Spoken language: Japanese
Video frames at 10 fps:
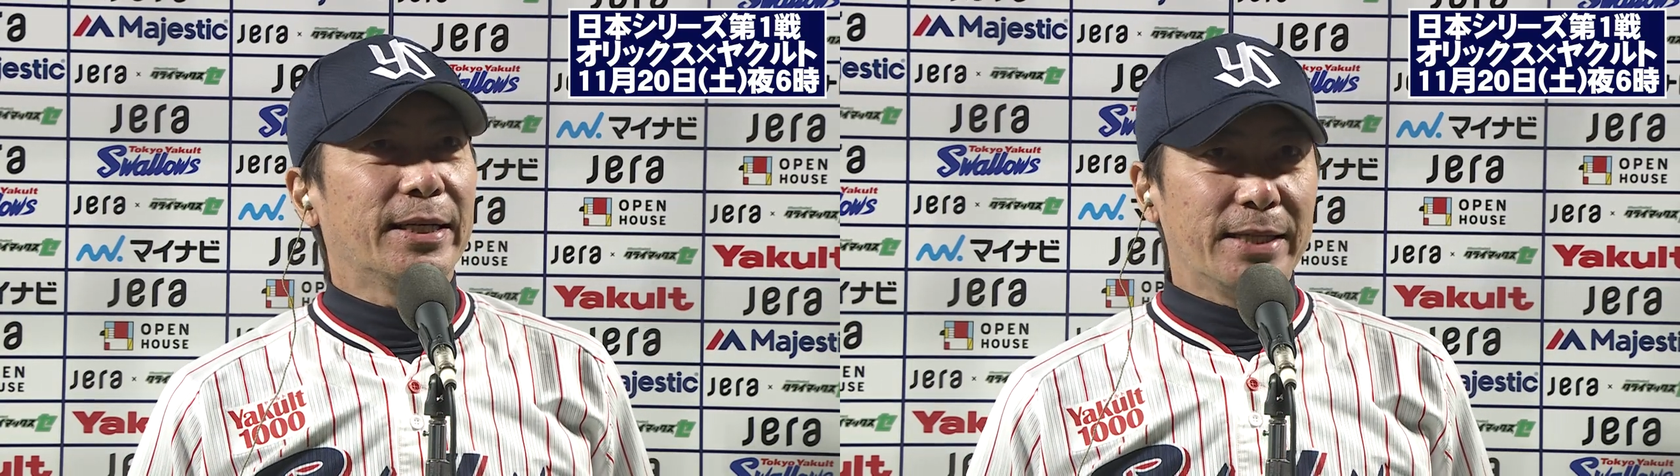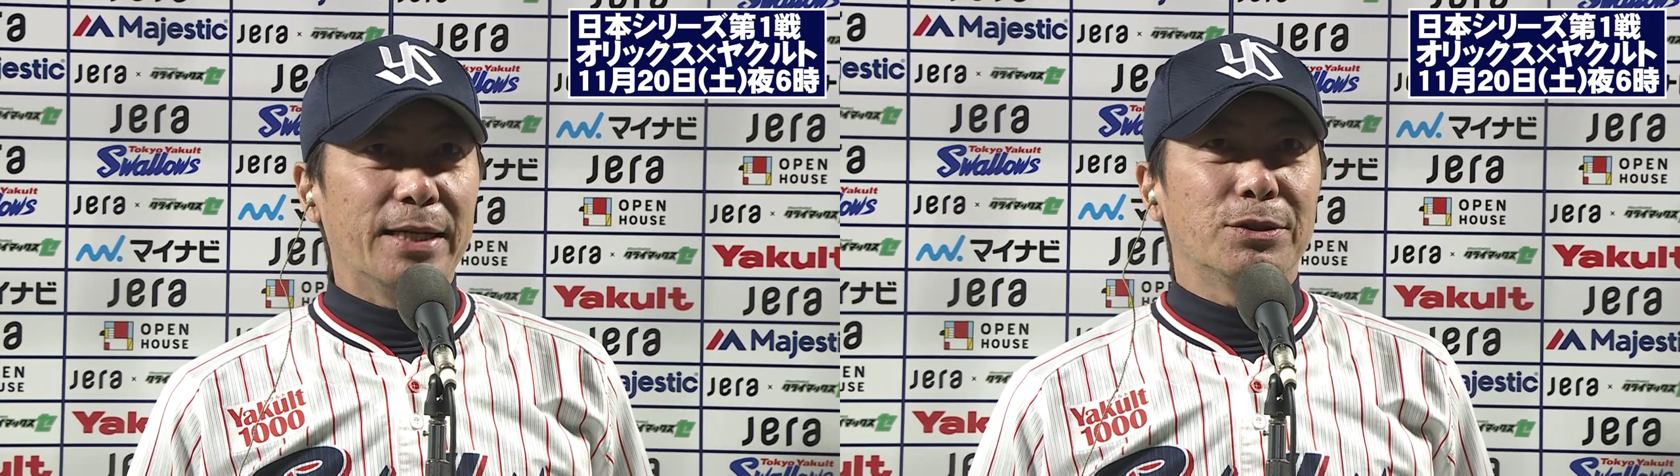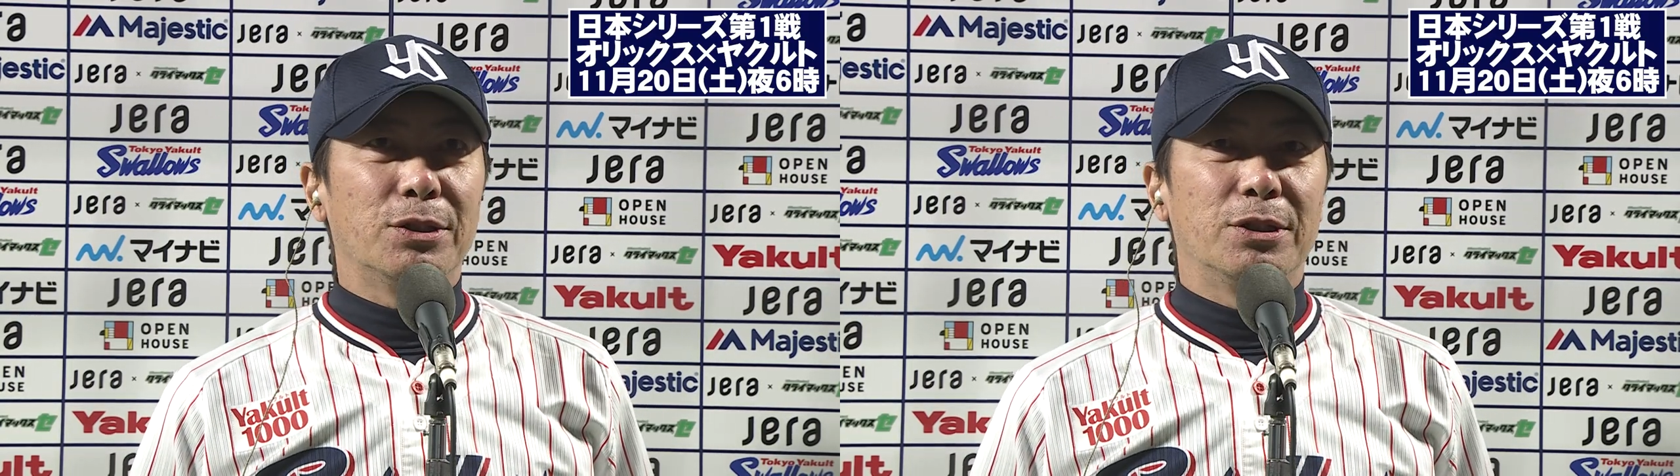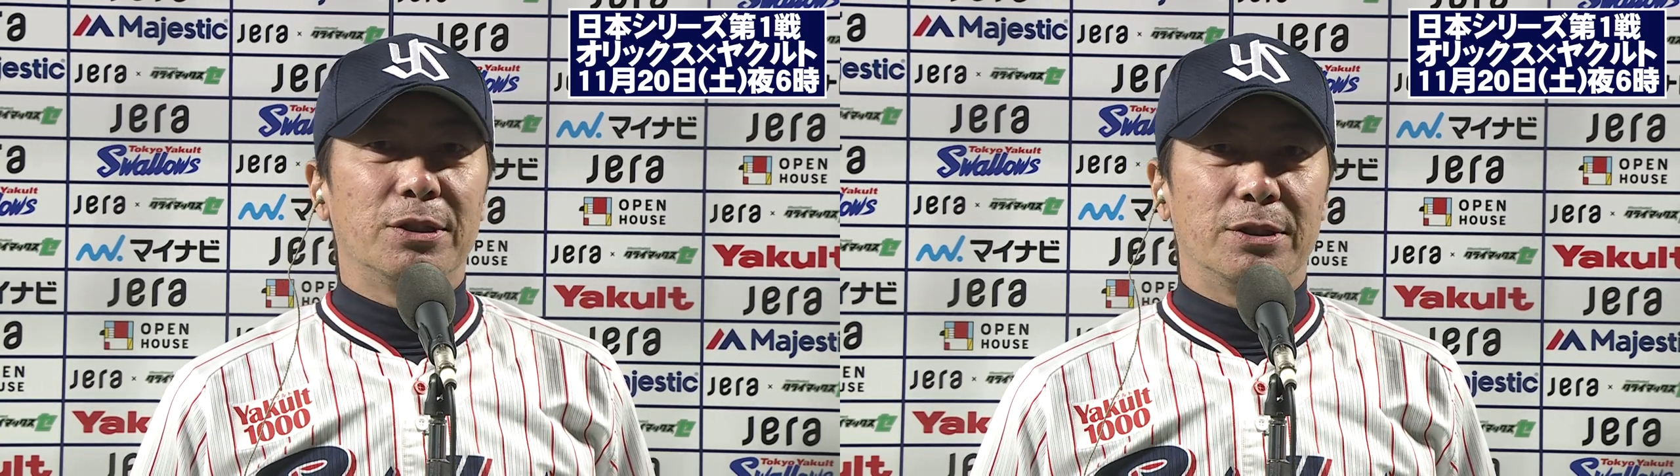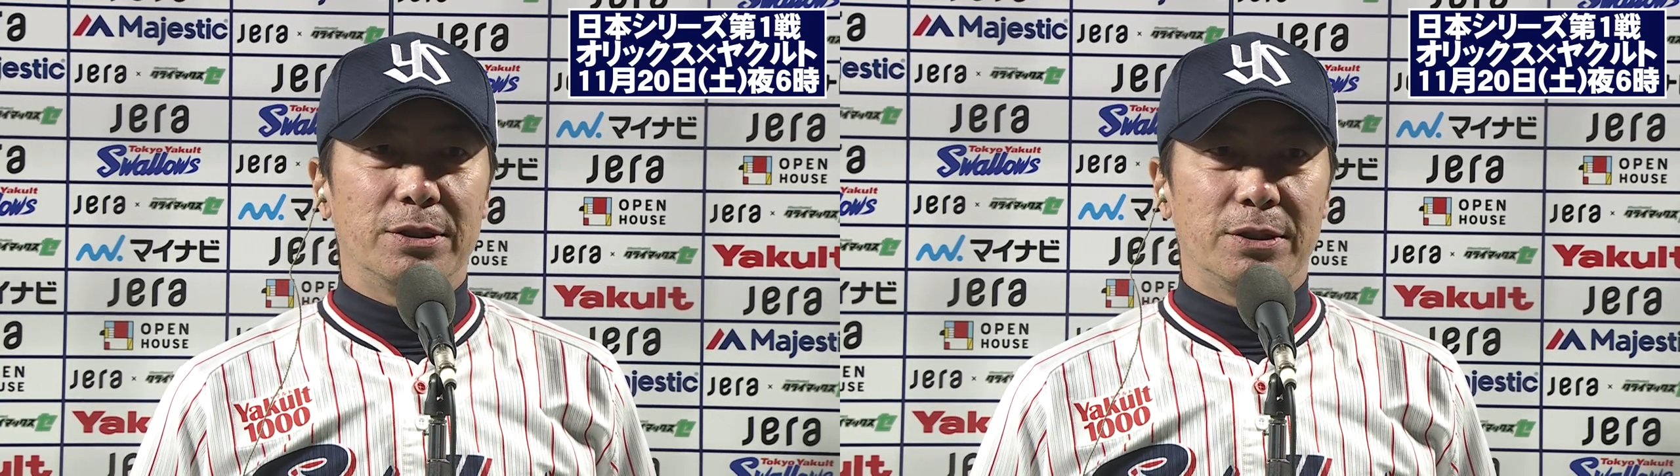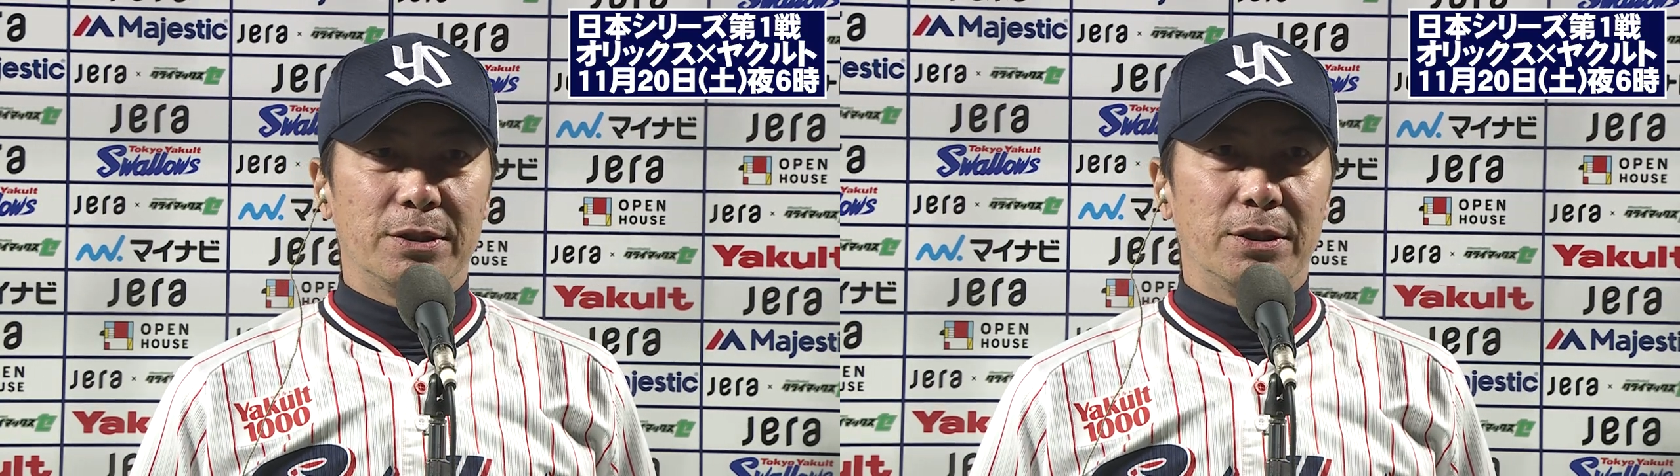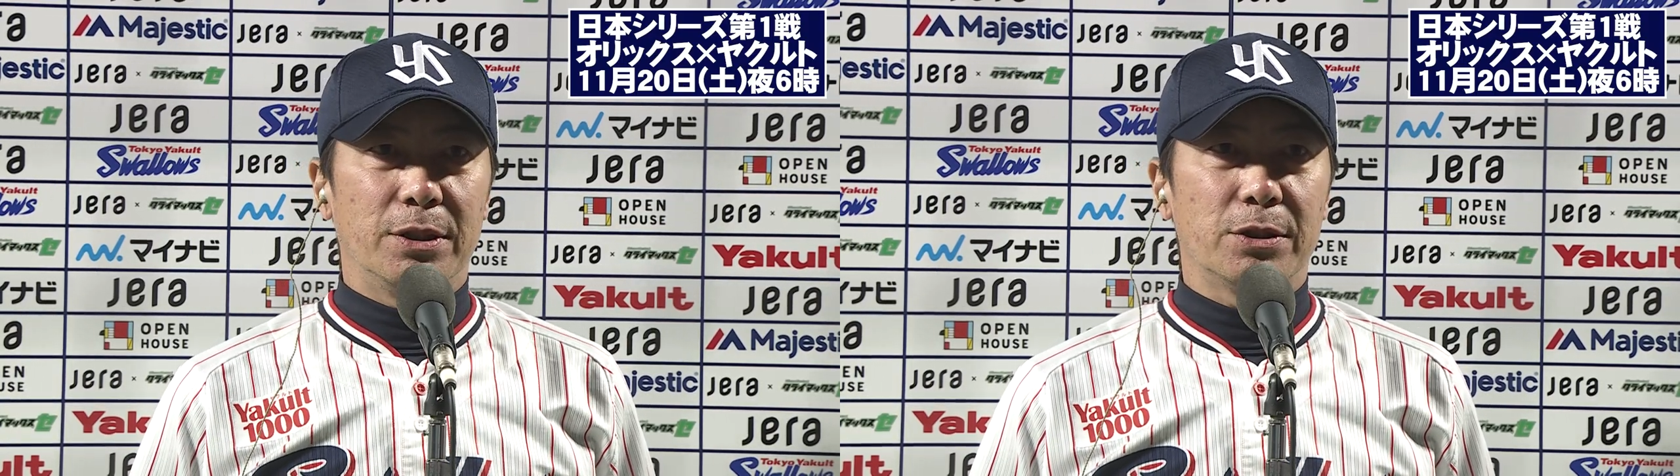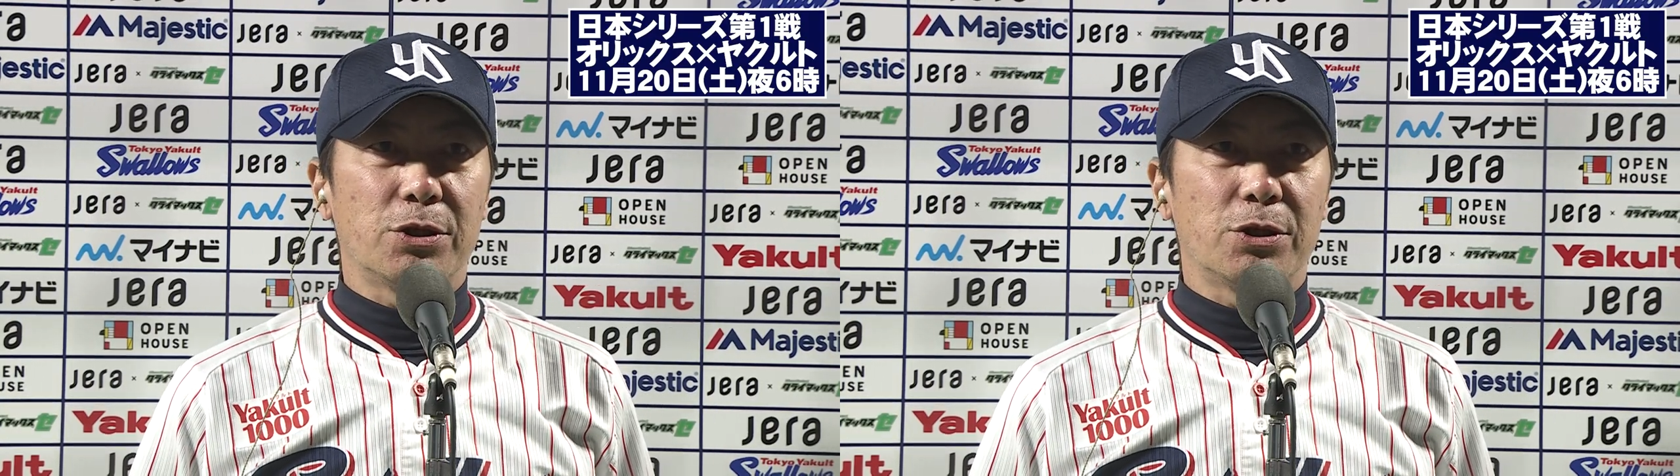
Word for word: ただあの、